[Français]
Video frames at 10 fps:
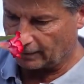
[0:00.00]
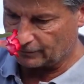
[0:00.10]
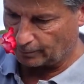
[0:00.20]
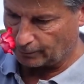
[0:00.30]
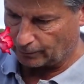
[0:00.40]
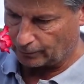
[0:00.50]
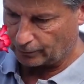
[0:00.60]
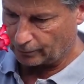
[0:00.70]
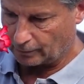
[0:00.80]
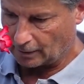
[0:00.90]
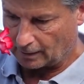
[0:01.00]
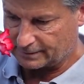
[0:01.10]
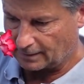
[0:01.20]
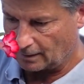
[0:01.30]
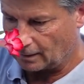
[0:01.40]
exemple, euh, là,
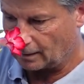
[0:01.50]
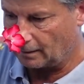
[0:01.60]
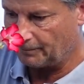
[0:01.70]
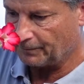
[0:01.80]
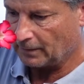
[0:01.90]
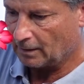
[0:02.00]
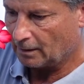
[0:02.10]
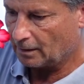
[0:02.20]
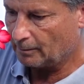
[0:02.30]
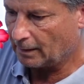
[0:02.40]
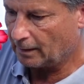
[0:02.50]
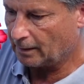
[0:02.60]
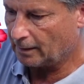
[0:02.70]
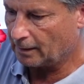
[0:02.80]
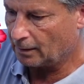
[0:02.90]
celle-là, là, eh ben,
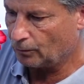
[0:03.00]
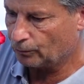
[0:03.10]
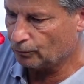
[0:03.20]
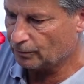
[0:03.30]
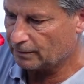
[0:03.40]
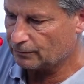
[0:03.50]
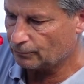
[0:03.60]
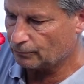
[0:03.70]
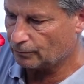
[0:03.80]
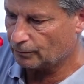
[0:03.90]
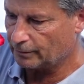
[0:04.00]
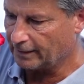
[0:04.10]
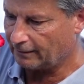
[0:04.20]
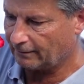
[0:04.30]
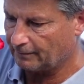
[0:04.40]
elle n'a aucune raison
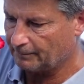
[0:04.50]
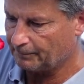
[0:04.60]
d'être.